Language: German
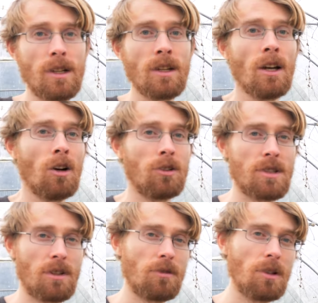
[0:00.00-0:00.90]
wird und
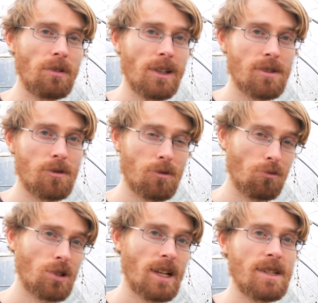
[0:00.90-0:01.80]
das dann für die Pflanzen zu
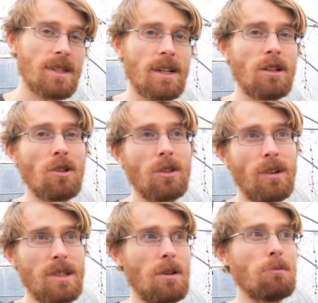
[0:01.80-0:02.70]
stressig sein könnte,
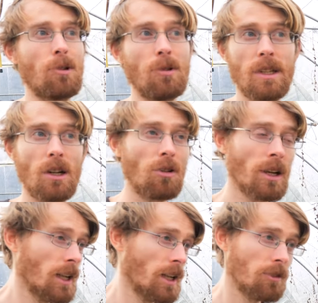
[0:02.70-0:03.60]
weil es dann im Tunnel hier auch
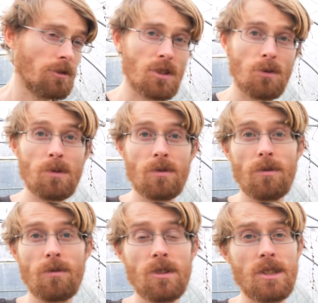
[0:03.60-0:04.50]
40 bis
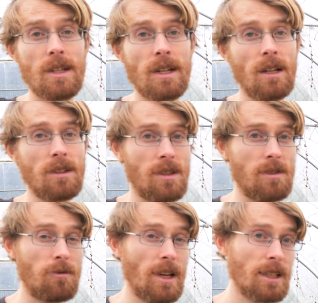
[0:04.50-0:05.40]
45 Grad
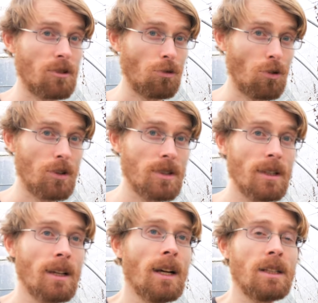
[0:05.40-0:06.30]
dann werden
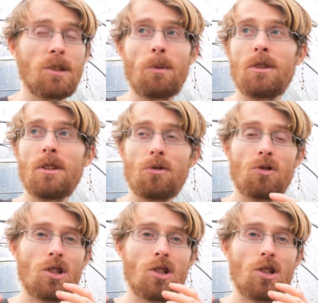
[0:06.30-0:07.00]
könnte, dass man hier so